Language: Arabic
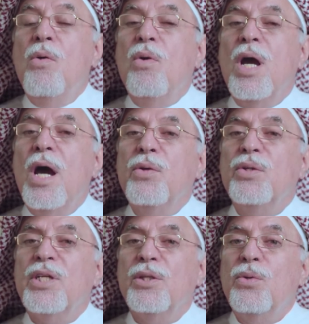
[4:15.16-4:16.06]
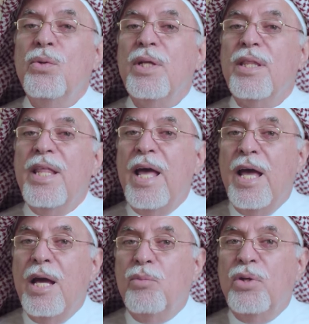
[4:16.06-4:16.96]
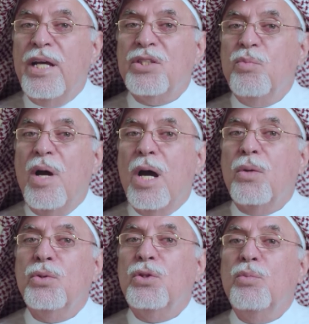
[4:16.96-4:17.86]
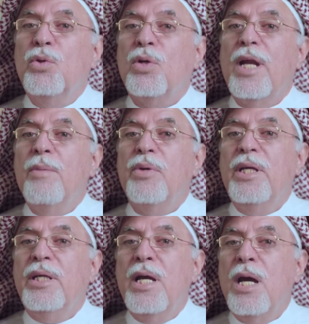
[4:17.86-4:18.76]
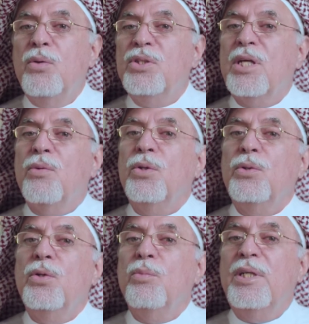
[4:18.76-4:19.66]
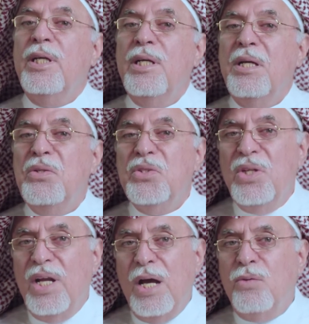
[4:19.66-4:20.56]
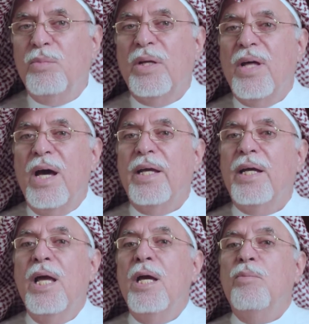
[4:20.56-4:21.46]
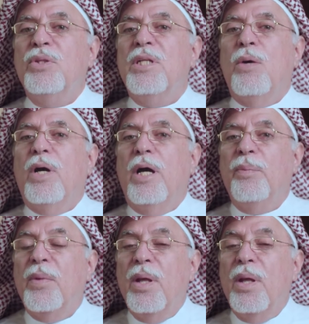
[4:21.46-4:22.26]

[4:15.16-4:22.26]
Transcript: وكانوا يصدرون الذهب والاسماك والتمور لامريكا ويستوردون منها سلع وبضائع متنوعه.